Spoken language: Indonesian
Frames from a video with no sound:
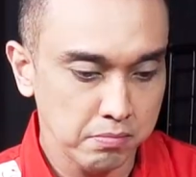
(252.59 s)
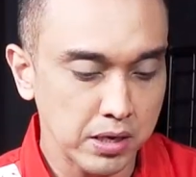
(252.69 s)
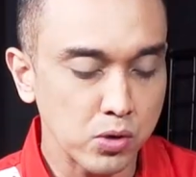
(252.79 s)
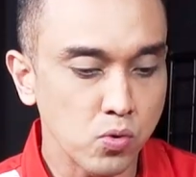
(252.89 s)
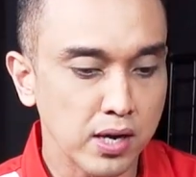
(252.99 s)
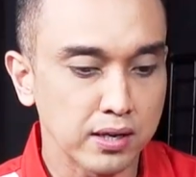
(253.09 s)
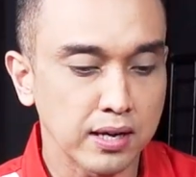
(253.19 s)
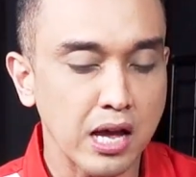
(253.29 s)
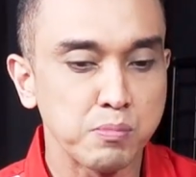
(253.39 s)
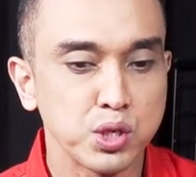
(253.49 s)
melakukan
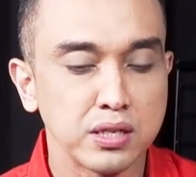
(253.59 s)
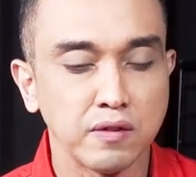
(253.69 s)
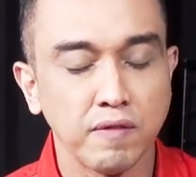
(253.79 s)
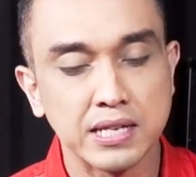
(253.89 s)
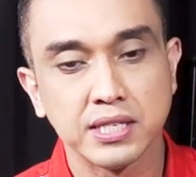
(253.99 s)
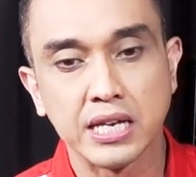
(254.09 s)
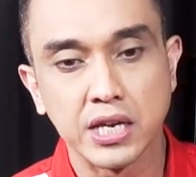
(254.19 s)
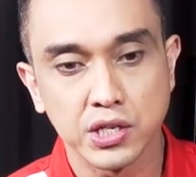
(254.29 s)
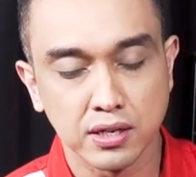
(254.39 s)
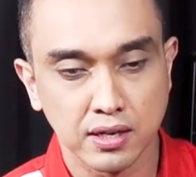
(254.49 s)
crime scene
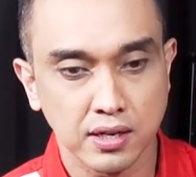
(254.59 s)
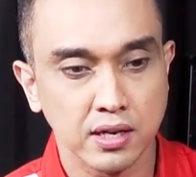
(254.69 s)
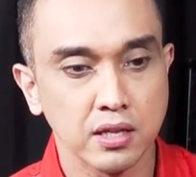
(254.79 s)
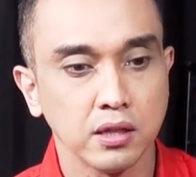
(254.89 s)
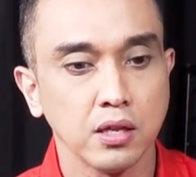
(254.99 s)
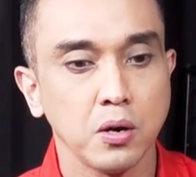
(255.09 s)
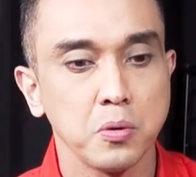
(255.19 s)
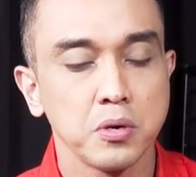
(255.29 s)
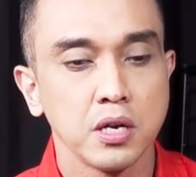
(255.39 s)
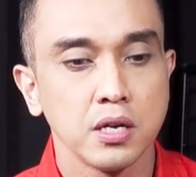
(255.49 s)
investigation
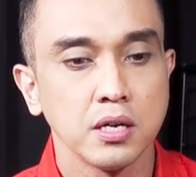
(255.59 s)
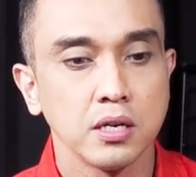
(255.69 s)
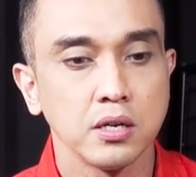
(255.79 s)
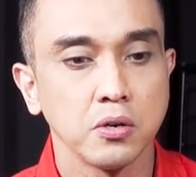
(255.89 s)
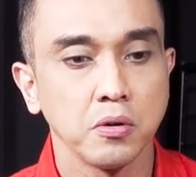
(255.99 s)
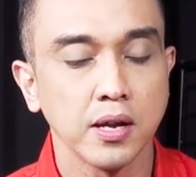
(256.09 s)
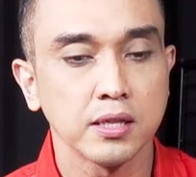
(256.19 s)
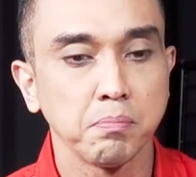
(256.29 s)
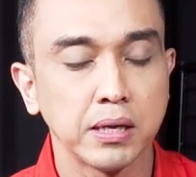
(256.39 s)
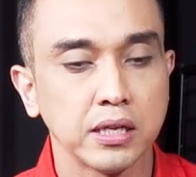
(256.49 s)
atau olah
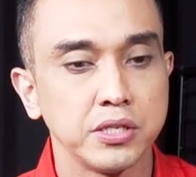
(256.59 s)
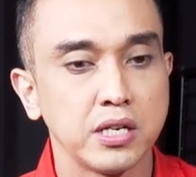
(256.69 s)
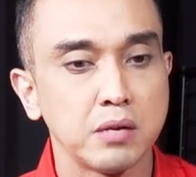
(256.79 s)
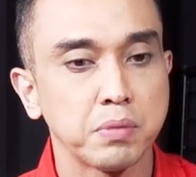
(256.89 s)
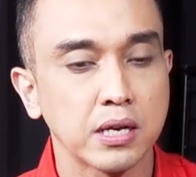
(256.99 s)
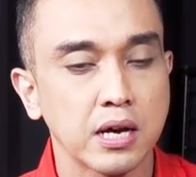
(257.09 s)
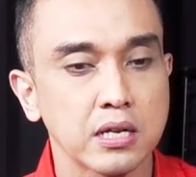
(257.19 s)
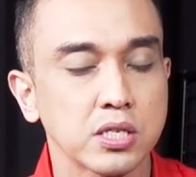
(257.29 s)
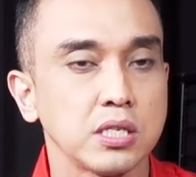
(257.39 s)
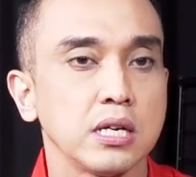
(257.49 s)
tempat kejadian
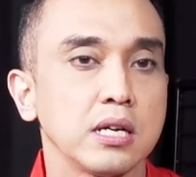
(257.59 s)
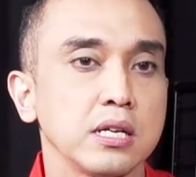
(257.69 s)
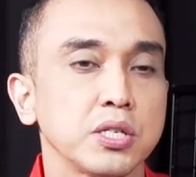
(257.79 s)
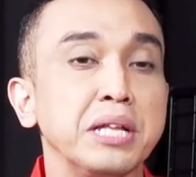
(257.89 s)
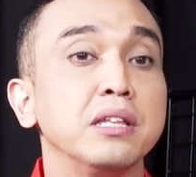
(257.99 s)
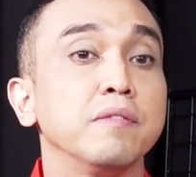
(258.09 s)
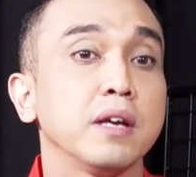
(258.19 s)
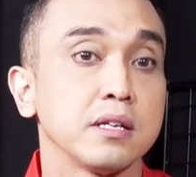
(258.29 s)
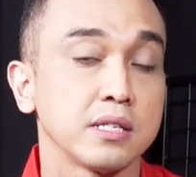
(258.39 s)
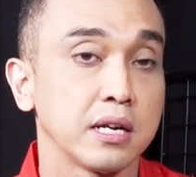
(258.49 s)
perkara secara saintifik,
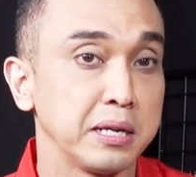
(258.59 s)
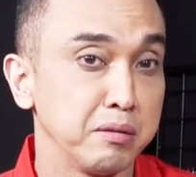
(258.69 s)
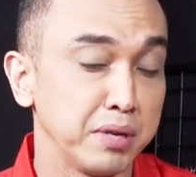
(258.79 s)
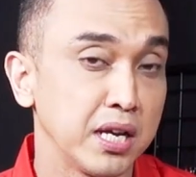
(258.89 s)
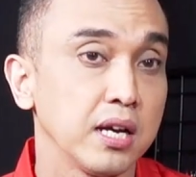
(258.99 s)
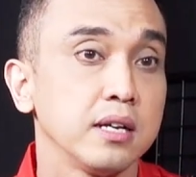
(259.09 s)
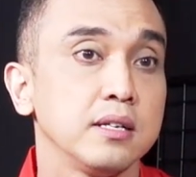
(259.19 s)
secara ilmiah.